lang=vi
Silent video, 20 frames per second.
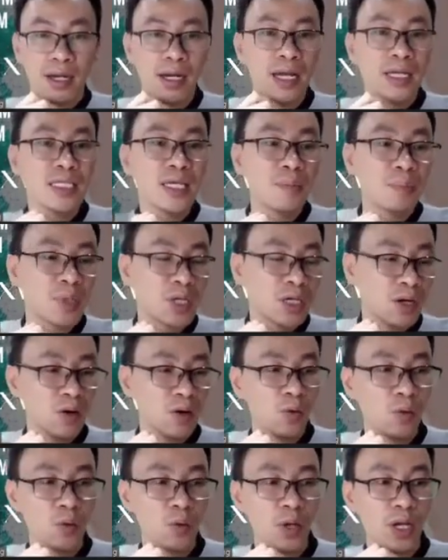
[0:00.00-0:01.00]
đã nhập
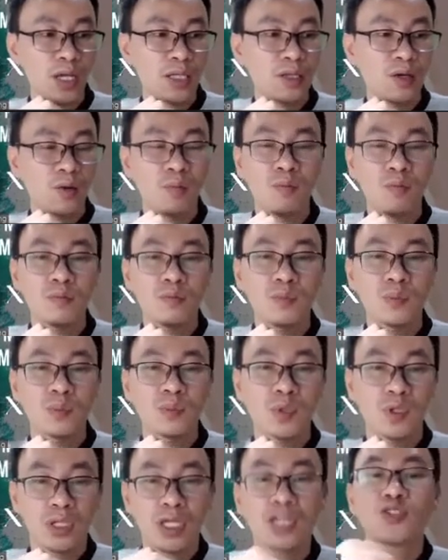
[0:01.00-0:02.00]
khẩu hệ thống
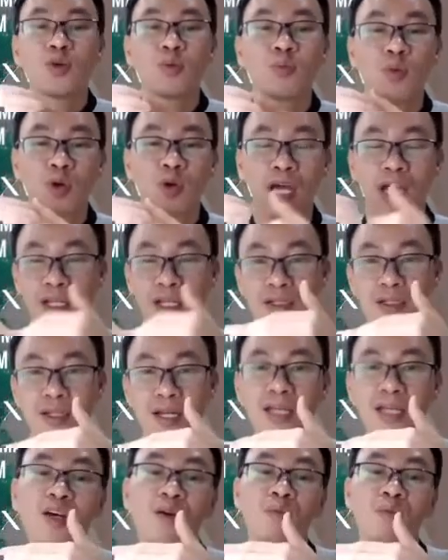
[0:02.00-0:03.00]
có thể dùng một hệ,
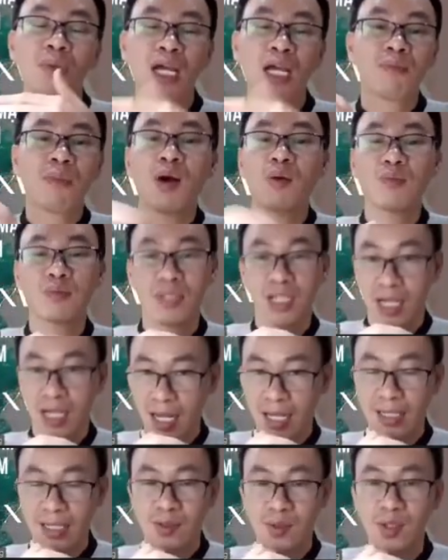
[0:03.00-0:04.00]
hệ thống máy móc chẳng
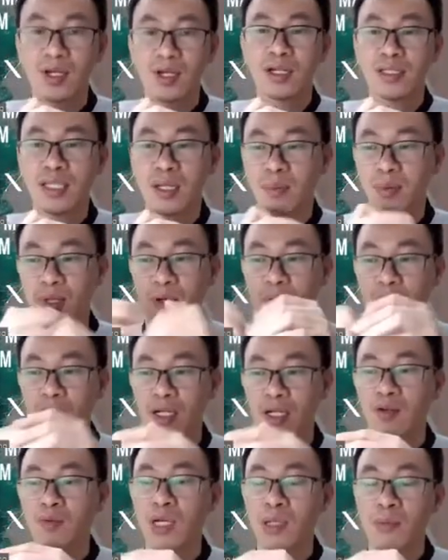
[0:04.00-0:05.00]
hạn đúng không? nhập vào
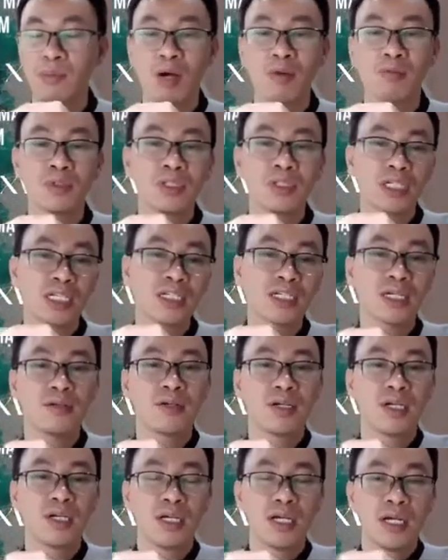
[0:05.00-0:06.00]
hệ thống máy móc những cái,
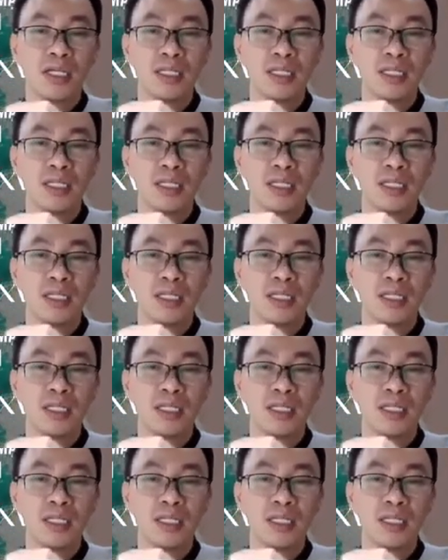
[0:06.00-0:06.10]
cái